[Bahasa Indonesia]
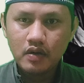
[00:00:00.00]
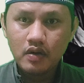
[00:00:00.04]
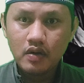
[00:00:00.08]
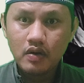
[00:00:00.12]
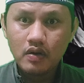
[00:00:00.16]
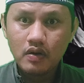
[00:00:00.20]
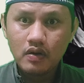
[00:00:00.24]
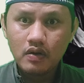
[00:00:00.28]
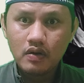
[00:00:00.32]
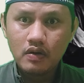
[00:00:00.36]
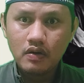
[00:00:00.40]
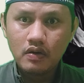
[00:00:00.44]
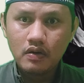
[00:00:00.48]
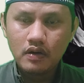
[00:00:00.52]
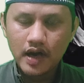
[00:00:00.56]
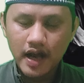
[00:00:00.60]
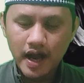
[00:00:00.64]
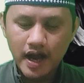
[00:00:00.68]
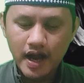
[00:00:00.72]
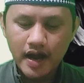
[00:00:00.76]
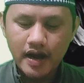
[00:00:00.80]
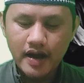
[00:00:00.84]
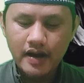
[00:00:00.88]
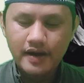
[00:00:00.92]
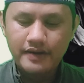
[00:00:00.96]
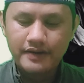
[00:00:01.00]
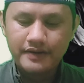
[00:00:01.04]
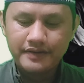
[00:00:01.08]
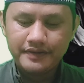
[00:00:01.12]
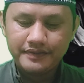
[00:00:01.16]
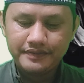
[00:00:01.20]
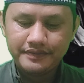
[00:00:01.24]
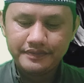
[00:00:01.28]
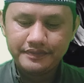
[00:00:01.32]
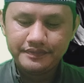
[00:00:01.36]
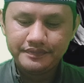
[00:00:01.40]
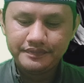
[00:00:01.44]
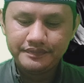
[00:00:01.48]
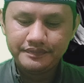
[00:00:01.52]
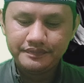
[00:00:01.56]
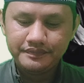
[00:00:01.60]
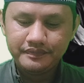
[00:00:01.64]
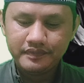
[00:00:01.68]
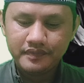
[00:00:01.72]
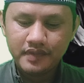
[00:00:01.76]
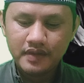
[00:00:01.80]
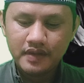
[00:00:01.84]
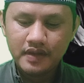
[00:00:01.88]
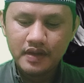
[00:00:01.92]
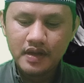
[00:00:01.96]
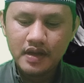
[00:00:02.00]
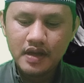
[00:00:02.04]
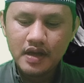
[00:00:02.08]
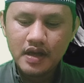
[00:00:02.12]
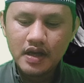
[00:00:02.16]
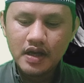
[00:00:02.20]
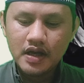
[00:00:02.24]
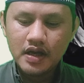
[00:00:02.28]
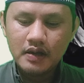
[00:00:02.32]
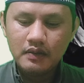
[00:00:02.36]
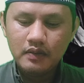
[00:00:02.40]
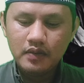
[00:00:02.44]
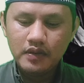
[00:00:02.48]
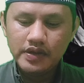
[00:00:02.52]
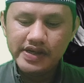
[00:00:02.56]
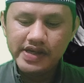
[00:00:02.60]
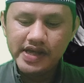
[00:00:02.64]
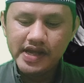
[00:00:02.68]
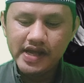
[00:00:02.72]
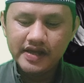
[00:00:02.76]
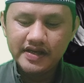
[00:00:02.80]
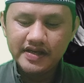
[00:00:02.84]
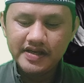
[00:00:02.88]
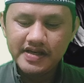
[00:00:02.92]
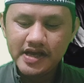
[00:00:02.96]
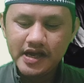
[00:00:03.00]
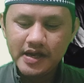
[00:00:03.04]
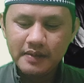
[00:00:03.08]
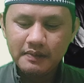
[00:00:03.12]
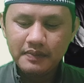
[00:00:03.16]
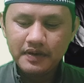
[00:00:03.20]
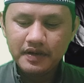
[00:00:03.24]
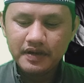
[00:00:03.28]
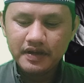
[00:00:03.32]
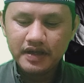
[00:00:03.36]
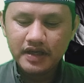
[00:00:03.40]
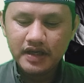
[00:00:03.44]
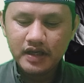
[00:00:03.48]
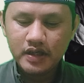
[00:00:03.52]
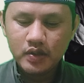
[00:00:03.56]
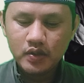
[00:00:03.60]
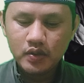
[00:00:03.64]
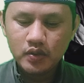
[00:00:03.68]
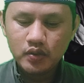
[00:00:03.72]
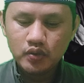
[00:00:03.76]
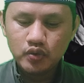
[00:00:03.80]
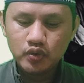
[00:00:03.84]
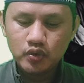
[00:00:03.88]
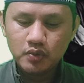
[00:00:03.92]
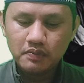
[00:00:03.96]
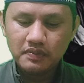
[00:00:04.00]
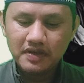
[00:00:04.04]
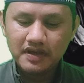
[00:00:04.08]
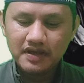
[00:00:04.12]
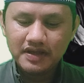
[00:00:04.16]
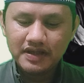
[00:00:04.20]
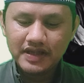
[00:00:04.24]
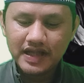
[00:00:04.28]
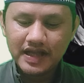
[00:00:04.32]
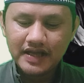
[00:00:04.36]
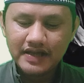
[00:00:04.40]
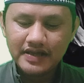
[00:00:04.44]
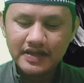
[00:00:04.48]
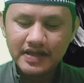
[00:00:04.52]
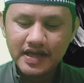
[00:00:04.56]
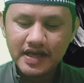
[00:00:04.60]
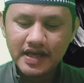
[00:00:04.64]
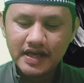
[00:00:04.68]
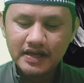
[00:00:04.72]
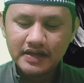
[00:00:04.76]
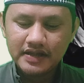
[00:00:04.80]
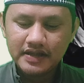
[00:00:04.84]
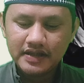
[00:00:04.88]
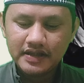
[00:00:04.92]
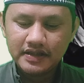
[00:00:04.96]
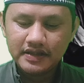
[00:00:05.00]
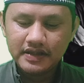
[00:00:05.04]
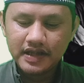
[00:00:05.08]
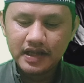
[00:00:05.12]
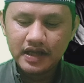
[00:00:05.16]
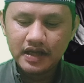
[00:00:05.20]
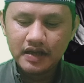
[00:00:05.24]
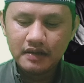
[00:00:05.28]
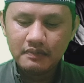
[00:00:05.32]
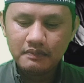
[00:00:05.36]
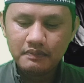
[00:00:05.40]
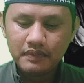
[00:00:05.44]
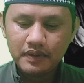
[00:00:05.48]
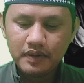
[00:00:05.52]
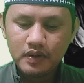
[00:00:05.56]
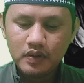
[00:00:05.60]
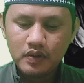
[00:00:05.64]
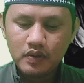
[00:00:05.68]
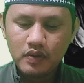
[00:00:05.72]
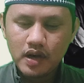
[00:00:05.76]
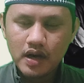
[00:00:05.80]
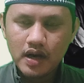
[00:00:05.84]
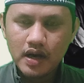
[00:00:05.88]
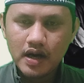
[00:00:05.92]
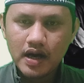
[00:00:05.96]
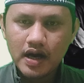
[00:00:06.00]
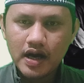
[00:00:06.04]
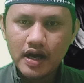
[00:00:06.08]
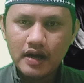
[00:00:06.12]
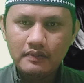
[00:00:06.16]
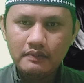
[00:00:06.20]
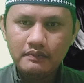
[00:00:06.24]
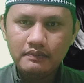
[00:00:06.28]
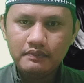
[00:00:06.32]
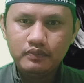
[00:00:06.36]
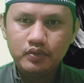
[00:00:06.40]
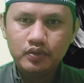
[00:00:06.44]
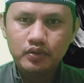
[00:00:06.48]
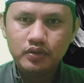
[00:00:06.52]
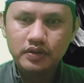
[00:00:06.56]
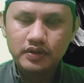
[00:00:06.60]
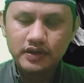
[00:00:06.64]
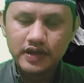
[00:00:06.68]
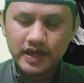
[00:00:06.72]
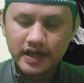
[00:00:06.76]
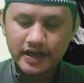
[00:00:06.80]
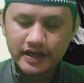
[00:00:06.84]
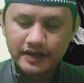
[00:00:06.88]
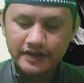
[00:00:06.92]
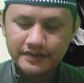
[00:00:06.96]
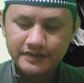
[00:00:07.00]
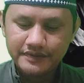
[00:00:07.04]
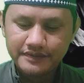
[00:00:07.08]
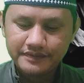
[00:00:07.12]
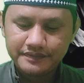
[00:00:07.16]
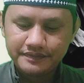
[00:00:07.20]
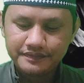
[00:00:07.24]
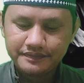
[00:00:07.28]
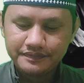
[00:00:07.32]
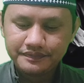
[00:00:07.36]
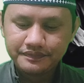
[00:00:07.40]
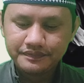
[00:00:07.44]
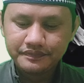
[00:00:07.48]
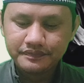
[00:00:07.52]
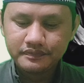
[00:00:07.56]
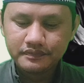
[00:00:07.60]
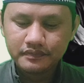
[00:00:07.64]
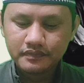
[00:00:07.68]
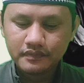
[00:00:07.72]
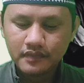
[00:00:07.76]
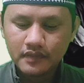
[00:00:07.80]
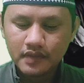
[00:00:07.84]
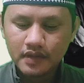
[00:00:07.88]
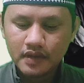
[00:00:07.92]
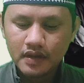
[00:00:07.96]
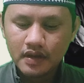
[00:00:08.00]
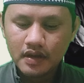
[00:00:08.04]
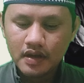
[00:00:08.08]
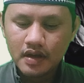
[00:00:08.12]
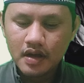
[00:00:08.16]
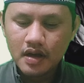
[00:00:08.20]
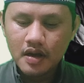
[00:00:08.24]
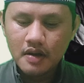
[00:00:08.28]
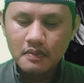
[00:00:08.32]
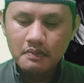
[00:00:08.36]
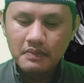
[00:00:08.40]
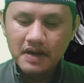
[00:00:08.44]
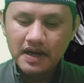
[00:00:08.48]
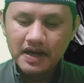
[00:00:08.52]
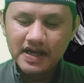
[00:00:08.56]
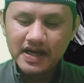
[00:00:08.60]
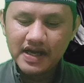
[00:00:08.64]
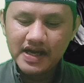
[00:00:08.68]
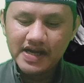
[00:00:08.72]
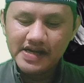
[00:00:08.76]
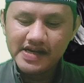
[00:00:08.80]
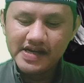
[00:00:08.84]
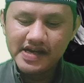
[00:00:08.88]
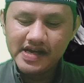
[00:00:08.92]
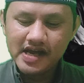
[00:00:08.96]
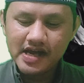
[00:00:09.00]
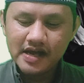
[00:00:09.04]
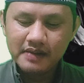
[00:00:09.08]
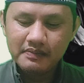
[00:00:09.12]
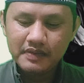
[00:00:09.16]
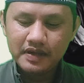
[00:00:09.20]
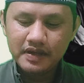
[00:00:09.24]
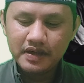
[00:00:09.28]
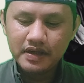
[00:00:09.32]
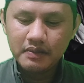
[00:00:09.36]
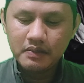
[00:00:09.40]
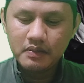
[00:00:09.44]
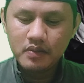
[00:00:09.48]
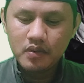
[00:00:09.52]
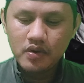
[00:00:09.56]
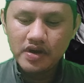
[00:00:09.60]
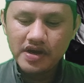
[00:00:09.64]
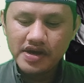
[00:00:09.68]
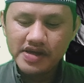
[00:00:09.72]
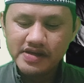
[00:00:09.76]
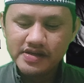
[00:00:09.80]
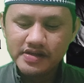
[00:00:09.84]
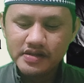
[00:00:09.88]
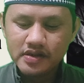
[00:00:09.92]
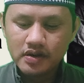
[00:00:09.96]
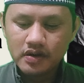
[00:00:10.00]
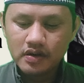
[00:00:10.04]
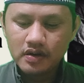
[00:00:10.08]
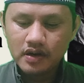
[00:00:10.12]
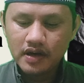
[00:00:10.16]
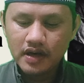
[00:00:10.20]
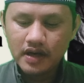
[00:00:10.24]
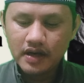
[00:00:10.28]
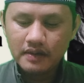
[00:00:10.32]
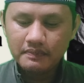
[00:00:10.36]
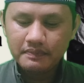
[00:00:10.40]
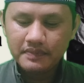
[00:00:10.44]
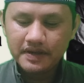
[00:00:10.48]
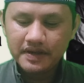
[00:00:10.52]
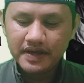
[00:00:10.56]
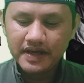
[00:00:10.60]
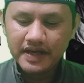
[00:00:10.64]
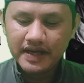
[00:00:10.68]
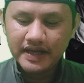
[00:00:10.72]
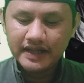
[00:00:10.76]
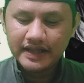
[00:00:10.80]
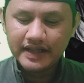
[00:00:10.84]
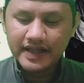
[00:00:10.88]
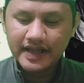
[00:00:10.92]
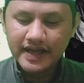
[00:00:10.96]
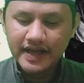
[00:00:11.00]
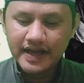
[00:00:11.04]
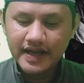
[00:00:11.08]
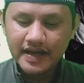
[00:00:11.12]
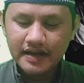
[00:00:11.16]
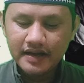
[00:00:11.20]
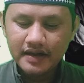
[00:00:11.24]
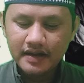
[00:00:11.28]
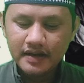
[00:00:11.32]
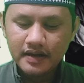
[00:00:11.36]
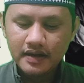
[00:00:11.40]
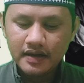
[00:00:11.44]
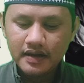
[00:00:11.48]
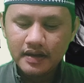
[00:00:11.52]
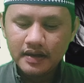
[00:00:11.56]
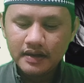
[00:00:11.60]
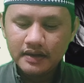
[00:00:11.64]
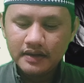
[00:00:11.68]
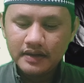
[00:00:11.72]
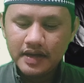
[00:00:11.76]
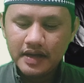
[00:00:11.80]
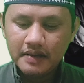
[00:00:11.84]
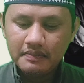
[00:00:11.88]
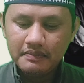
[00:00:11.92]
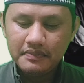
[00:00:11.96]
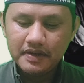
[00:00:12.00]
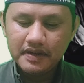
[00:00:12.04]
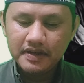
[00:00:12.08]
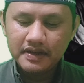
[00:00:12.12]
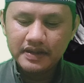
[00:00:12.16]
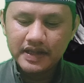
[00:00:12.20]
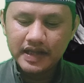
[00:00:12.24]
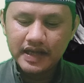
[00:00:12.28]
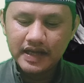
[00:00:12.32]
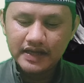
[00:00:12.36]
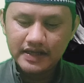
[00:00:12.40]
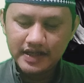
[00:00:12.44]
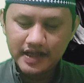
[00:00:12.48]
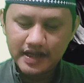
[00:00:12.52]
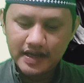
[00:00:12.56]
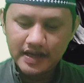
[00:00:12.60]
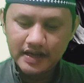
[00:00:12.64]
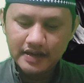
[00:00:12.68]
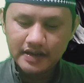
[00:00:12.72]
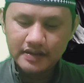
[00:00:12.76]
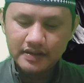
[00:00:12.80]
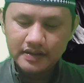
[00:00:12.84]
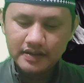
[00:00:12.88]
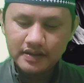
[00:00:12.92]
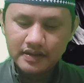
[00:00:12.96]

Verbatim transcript: orang Kemudian dia pergi untuk bertanya tentang peluang ampunan. Maka dia menemui seorang pendeta dan bertanya.